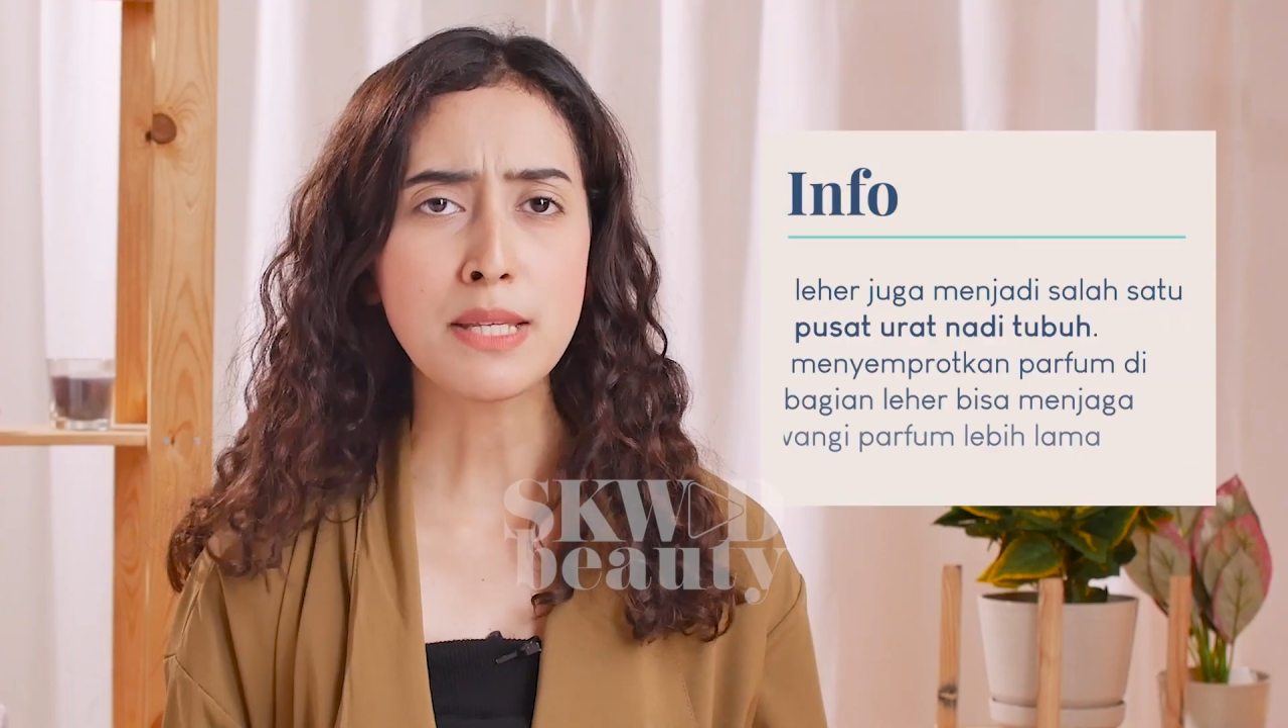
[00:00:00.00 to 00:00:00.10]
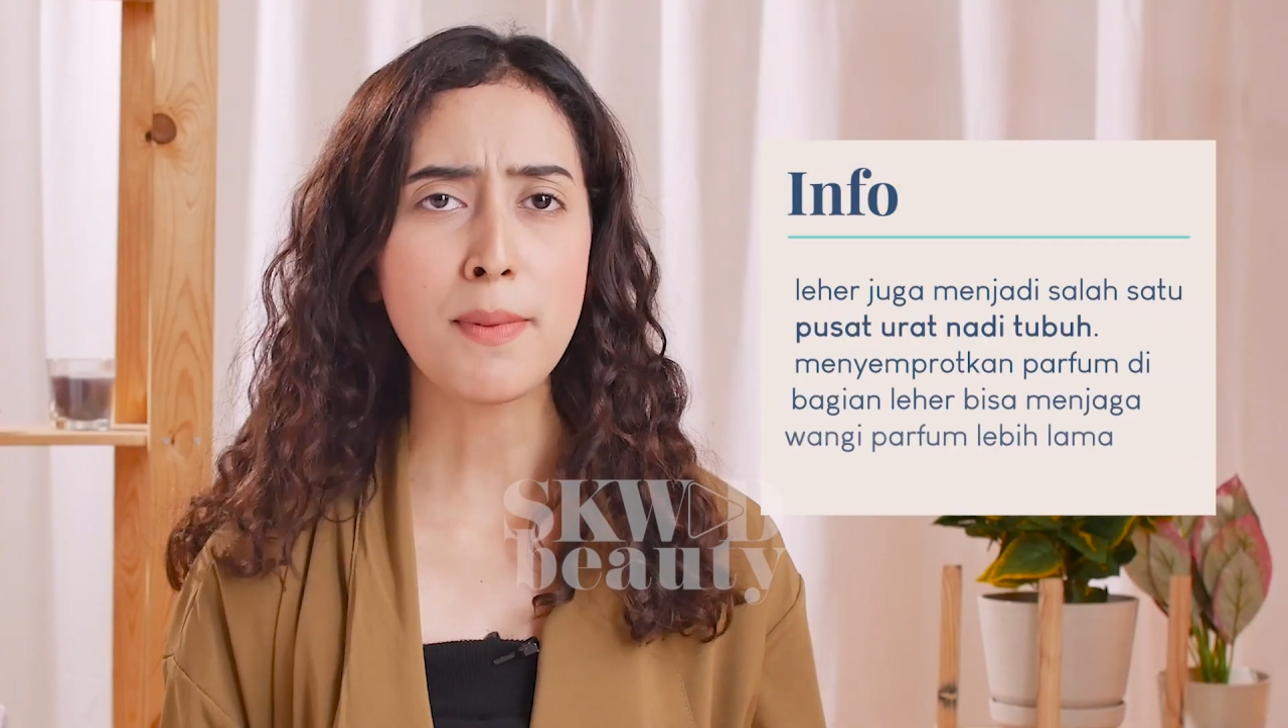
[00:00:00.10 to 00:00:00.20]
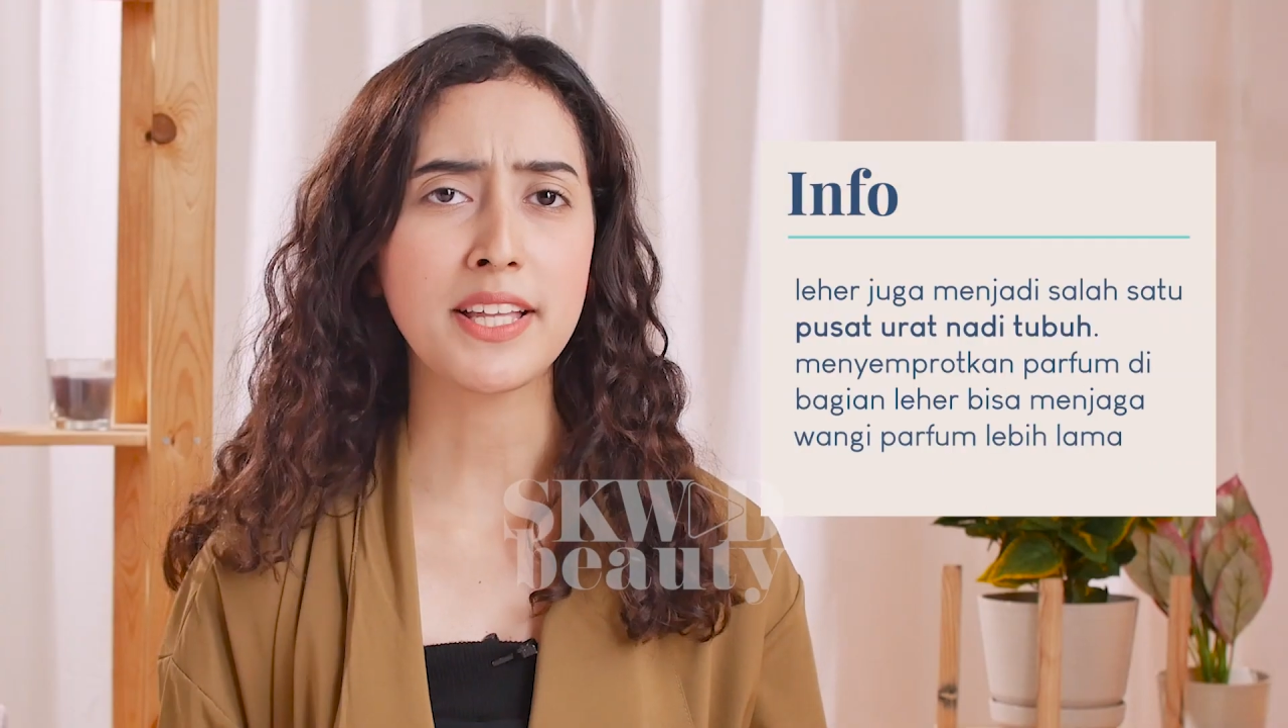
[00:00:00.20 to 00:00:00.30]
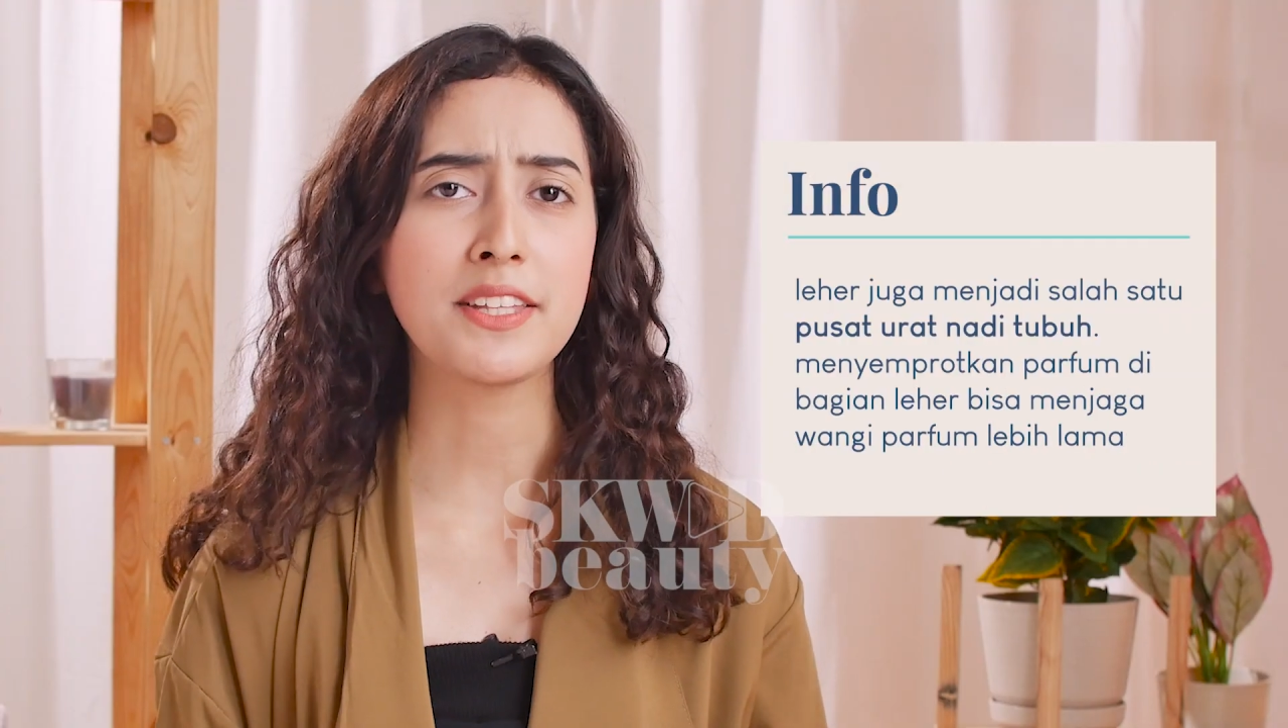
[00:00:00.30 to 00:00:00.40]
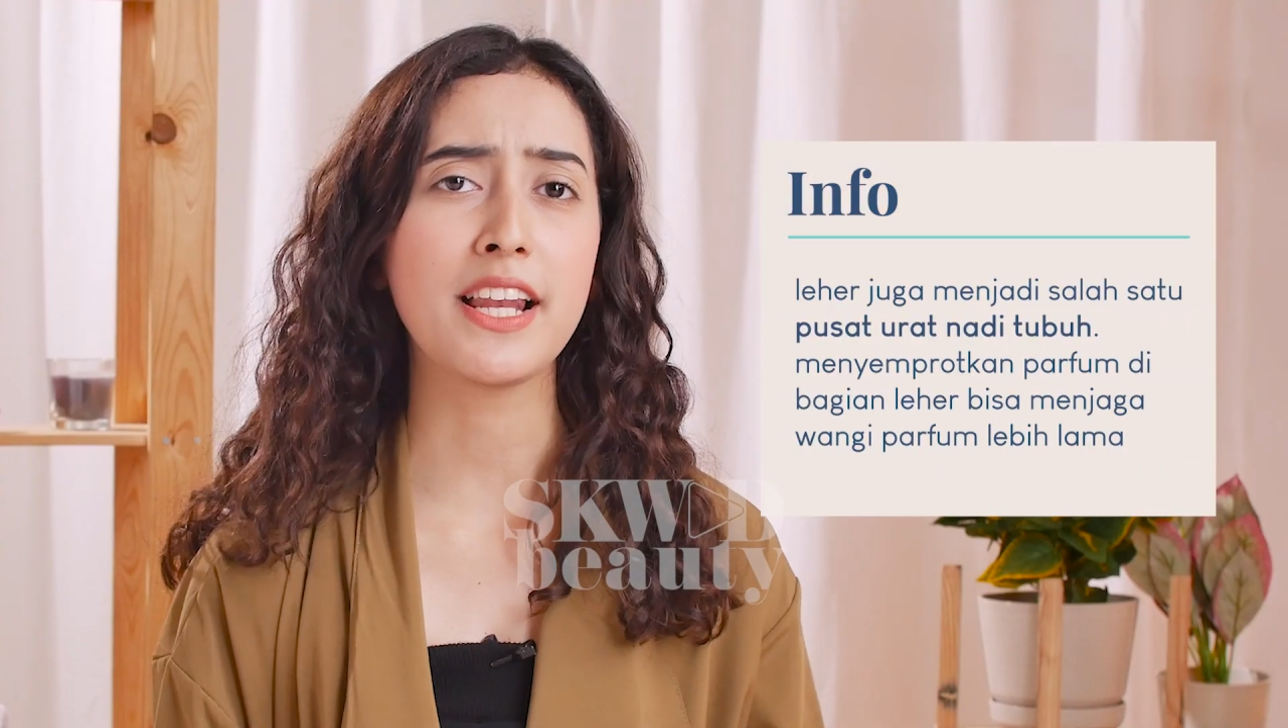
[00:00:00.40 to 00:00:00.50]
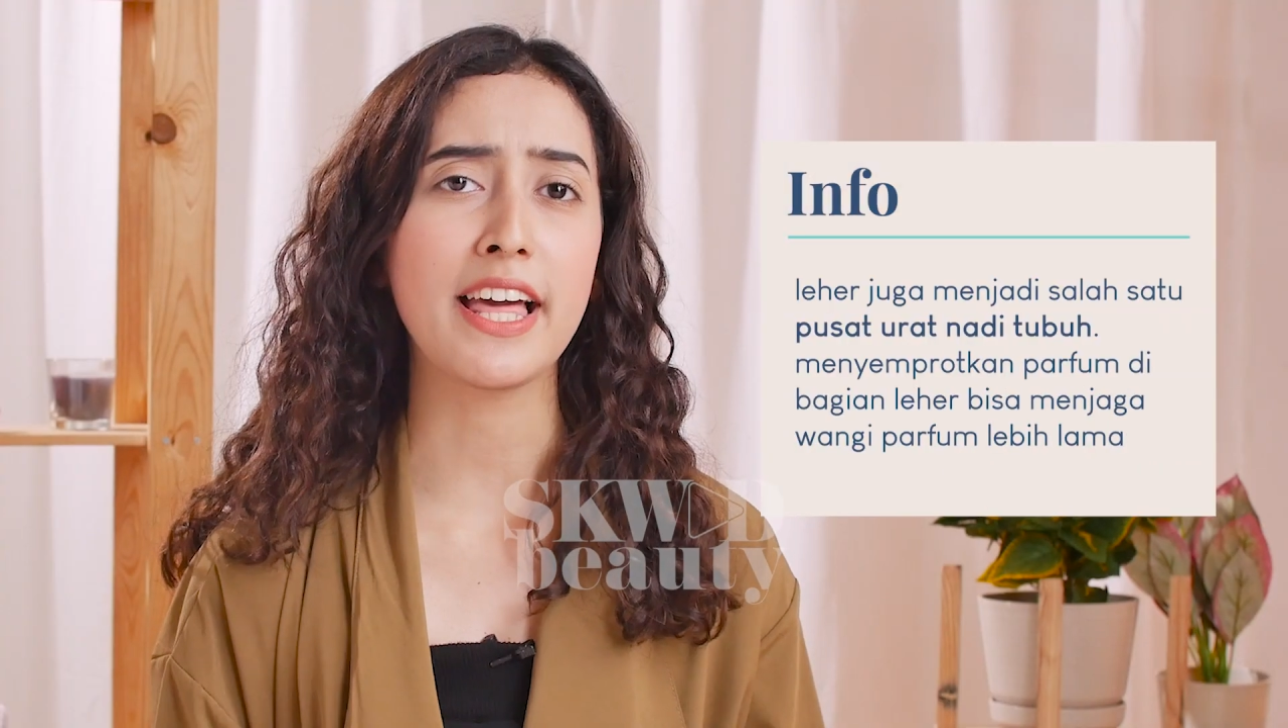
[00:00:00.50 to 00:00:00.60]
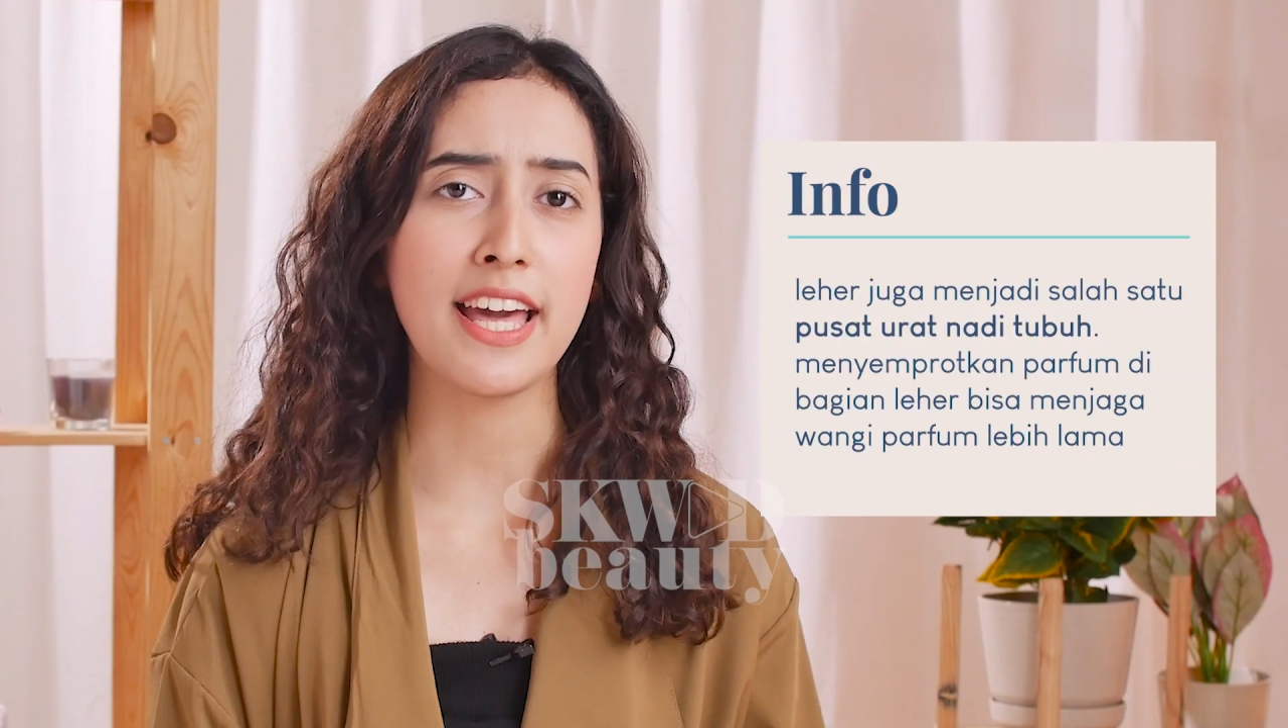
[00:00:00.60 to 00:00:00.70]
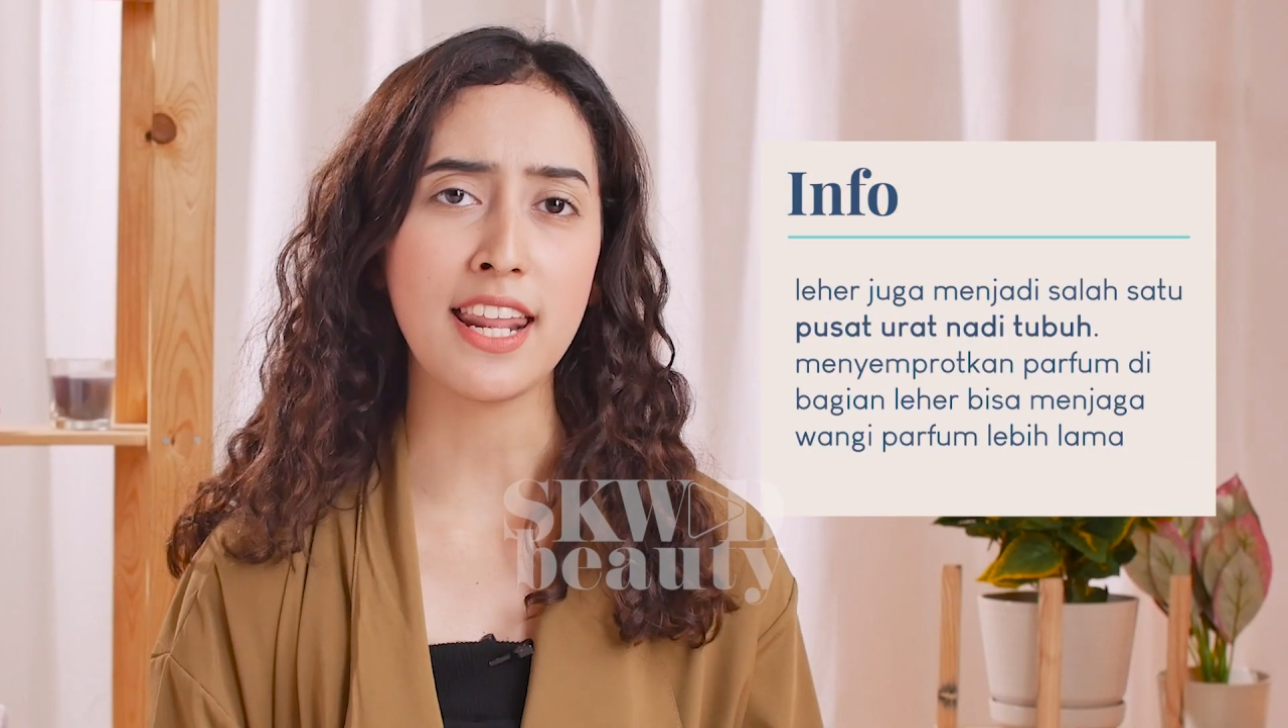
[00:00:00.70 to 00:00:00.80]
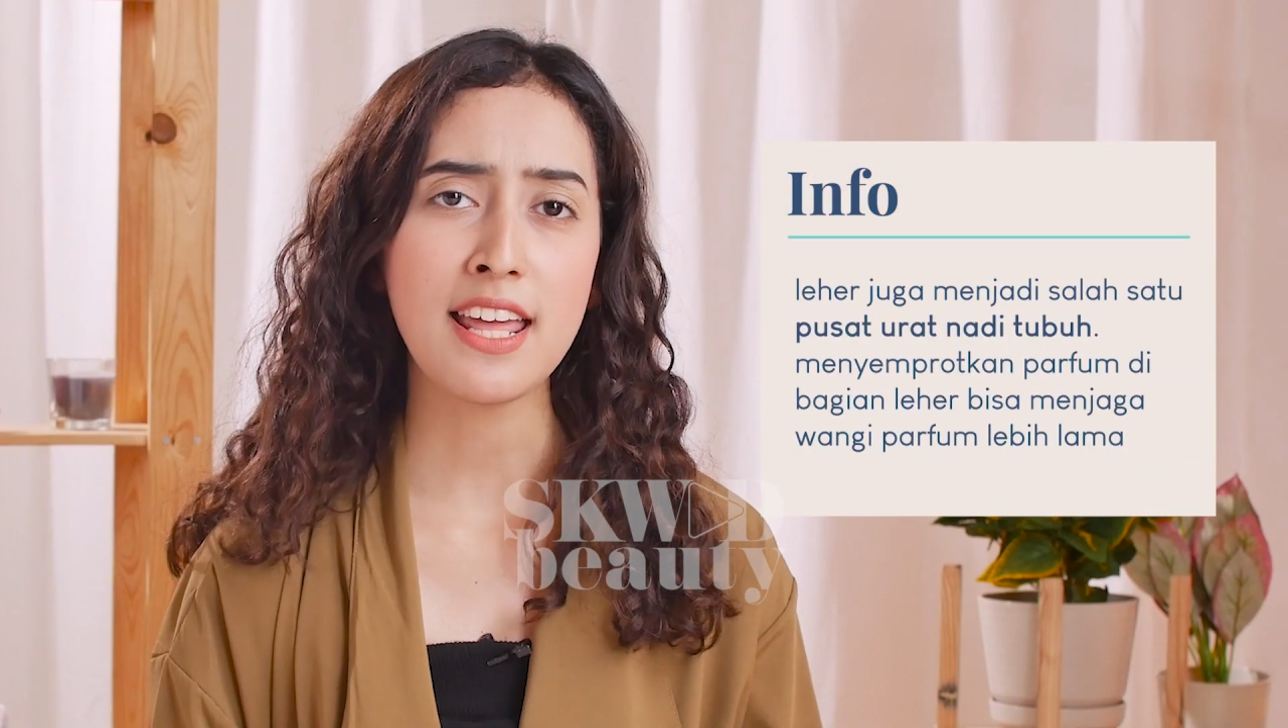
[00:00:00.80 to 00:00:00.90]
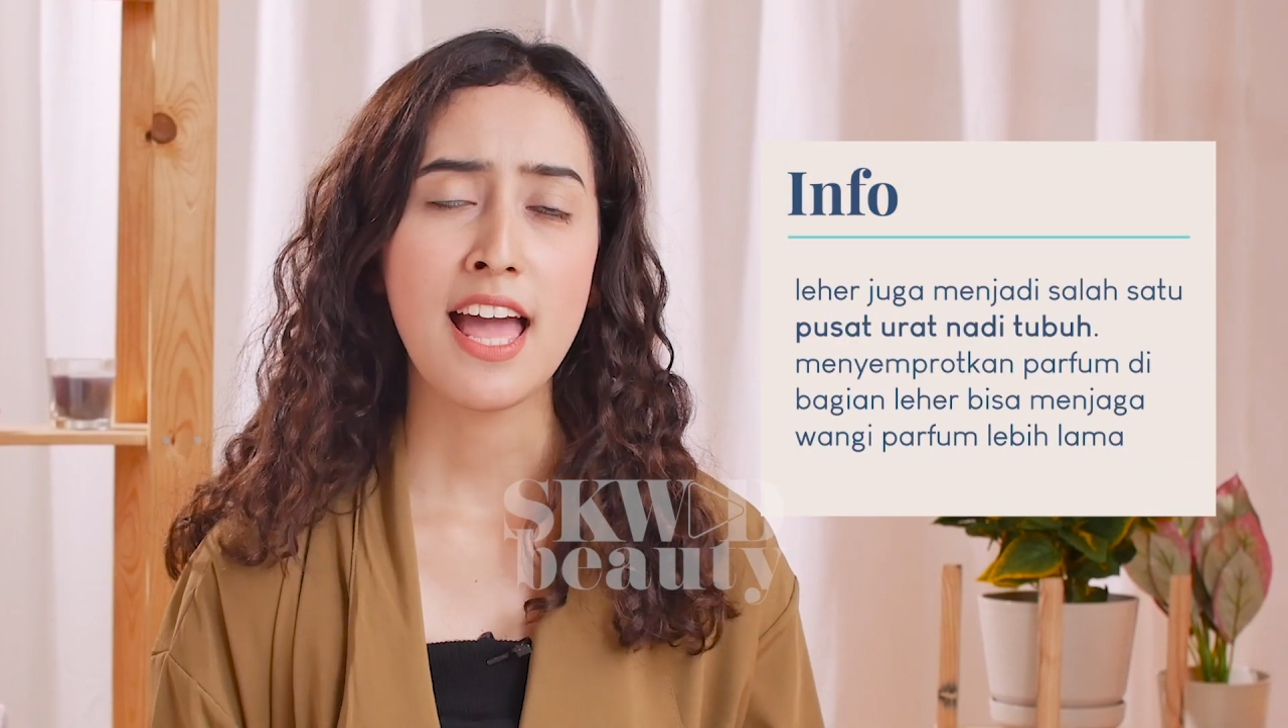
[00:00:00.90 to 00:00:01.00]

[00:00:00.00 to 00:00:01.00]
makanya di leher?